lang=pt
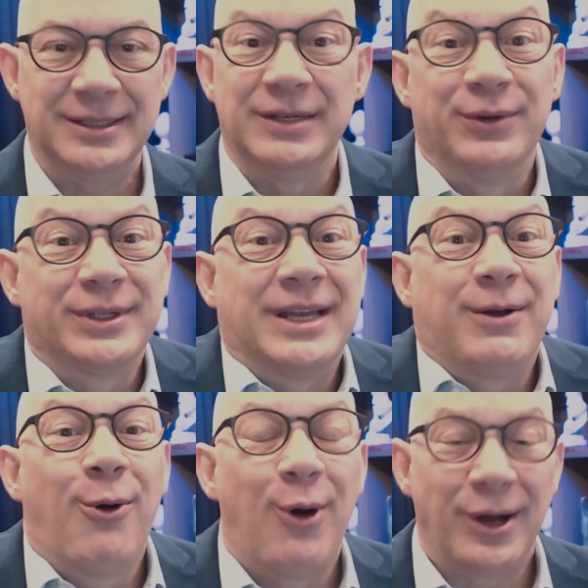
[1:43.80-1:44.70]
Se você
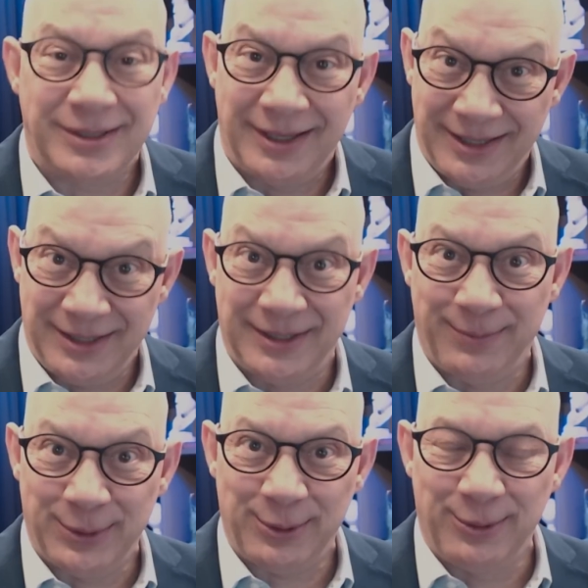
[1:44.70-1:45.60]
gosta desse
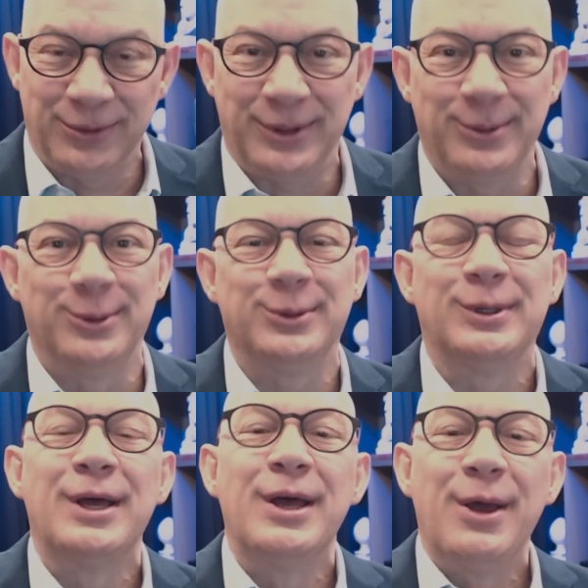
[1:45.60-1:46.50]
tipo de conteúdo,
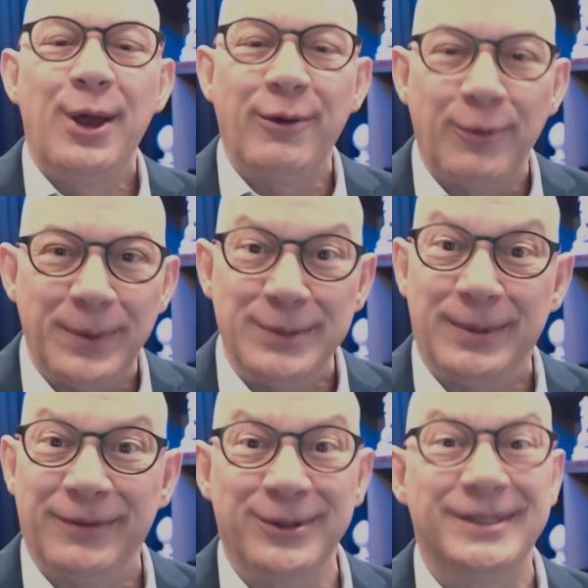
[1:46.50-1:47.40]
eu vou pedir
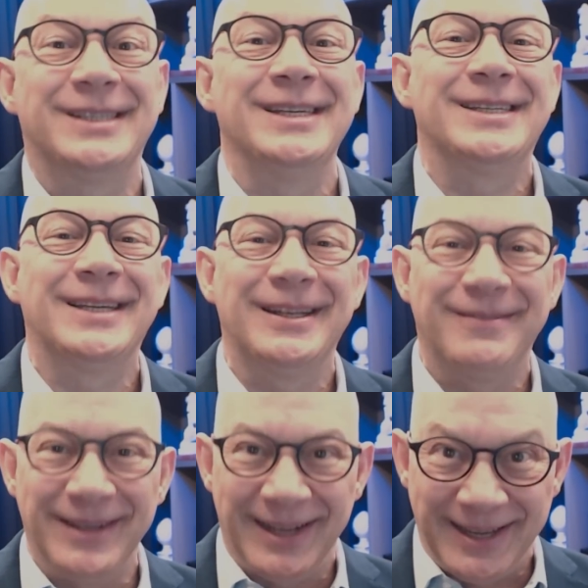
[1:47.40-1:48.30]
para você se
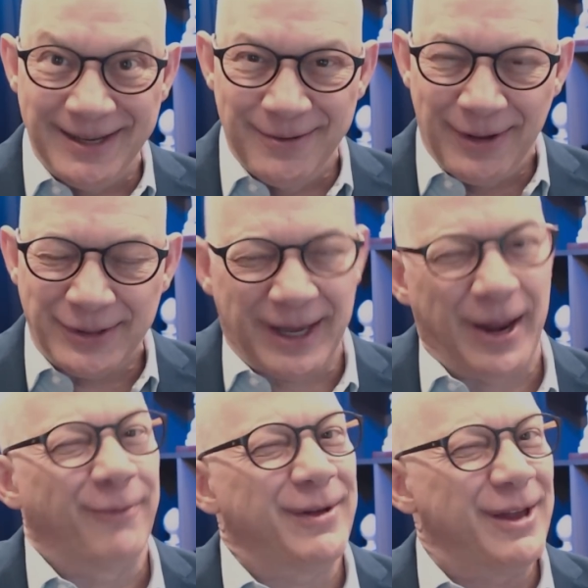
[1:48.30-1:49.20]
inscrever aqui no nosso
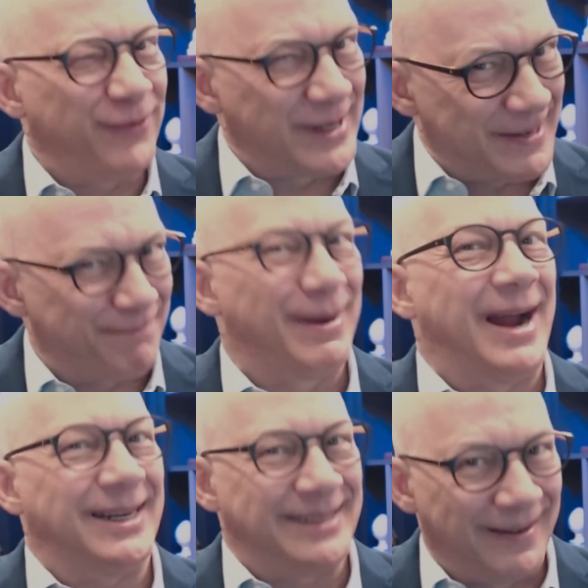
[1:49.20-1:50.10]
canal. Venha fazer
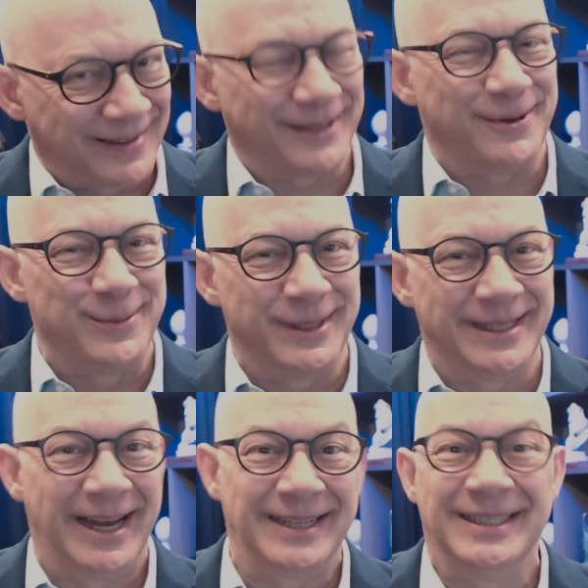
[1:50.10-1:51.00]
parte da nossa
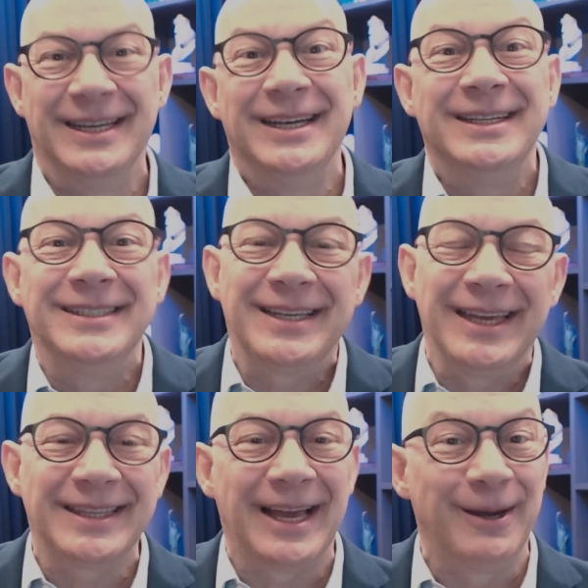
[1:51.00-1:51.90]
comunidade de
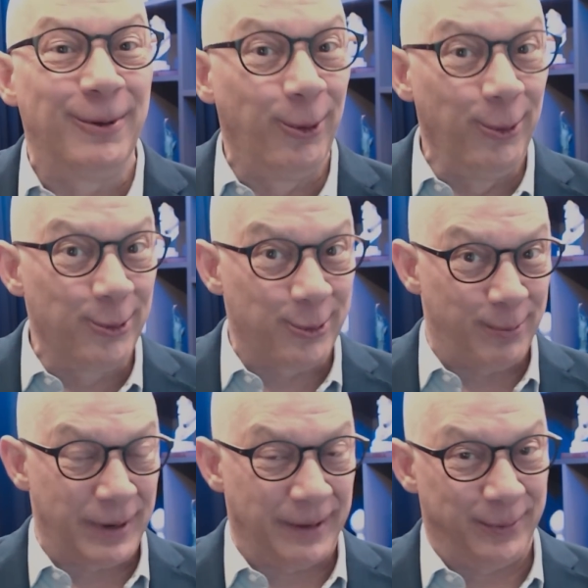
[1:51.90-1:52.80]
quem está louco
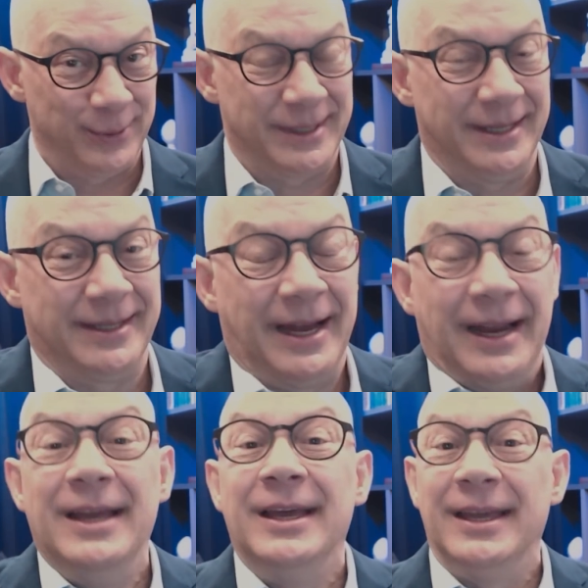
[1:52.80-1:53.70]
para
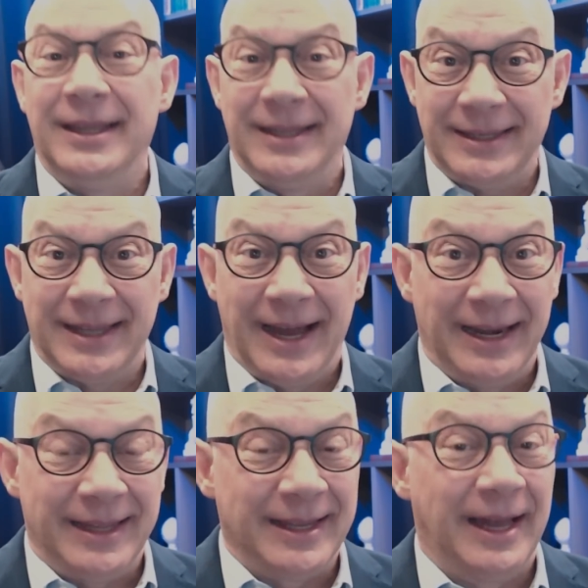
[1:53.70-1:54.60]
aposentar. E
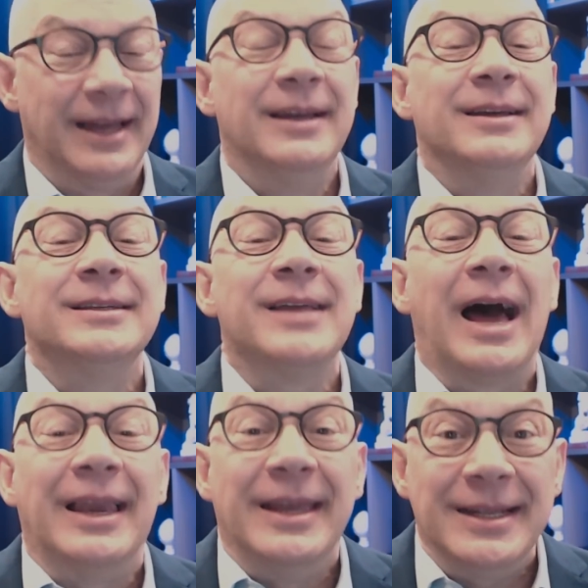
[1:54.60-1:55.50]
detalhe, tá?
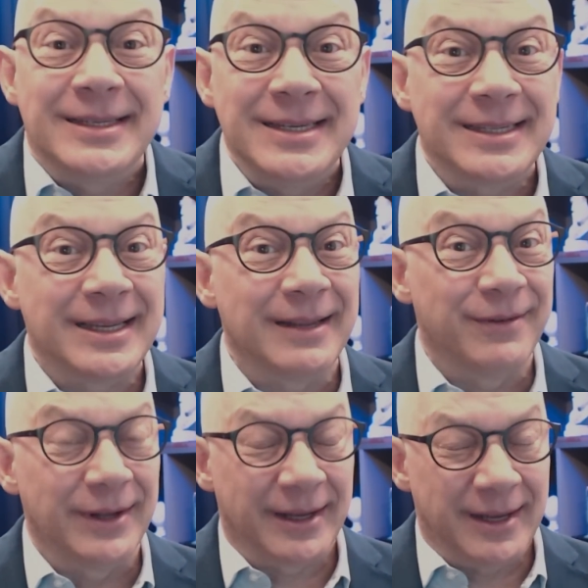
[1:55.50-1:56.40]
Além de se
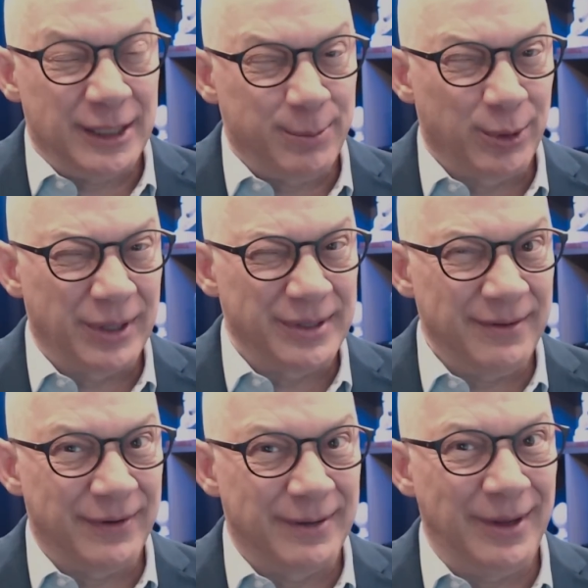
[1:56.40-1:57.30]
inscrever aqui nesse
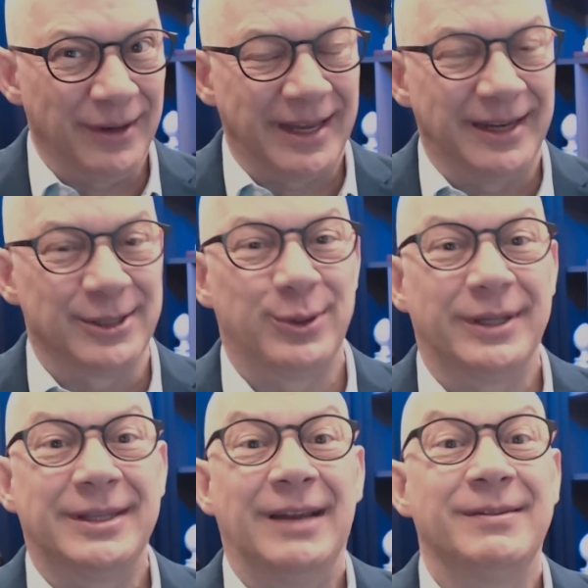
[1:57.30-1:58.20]
botãozinho vermelho que está aí na
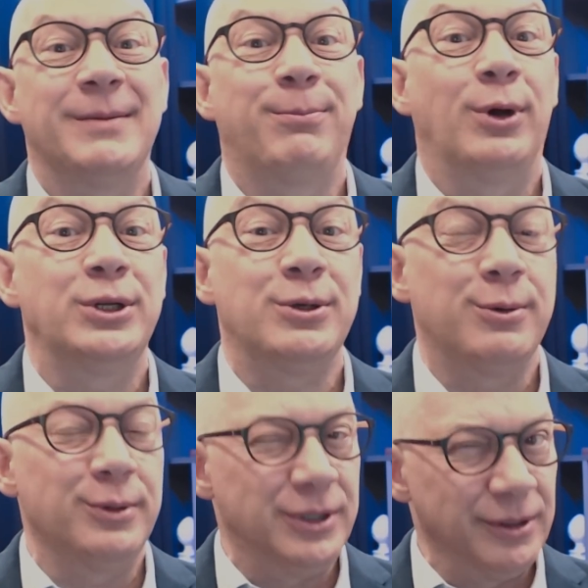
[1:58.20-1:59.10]
sua tela, você pode
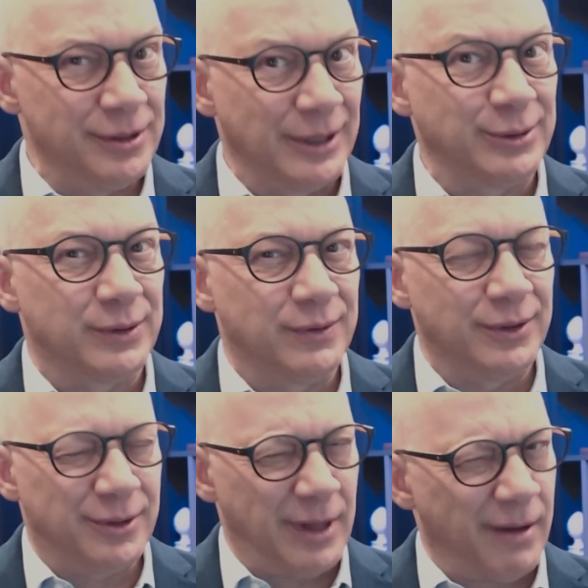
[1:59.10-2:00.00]
curtir os nossos
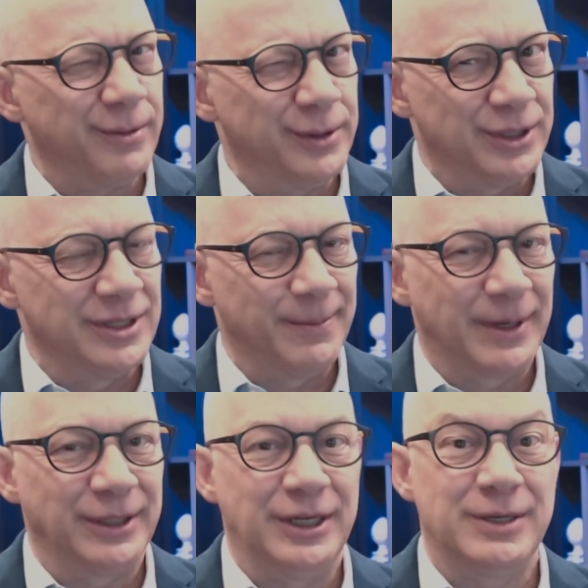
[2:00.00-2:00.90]
vídeos. Dá uma curtidinha
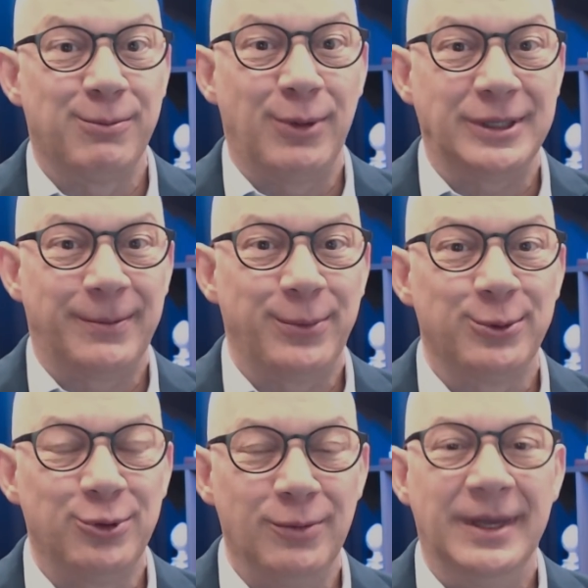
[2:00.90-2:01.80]
para a gente, mostra para o
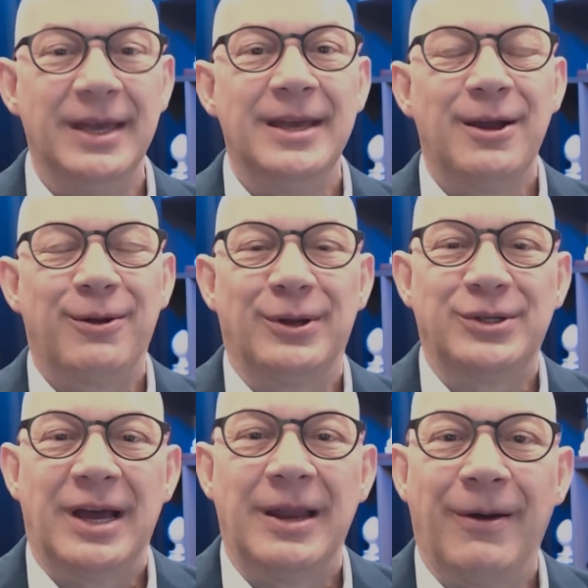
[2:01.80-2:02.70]
YouTube que
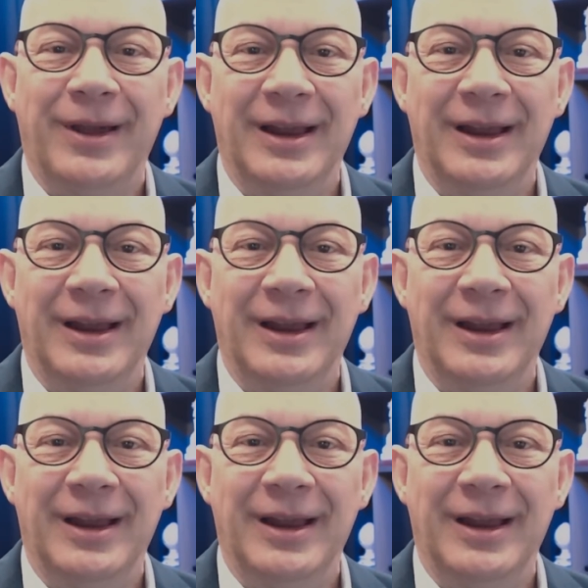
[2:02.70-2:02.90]
nosso canal é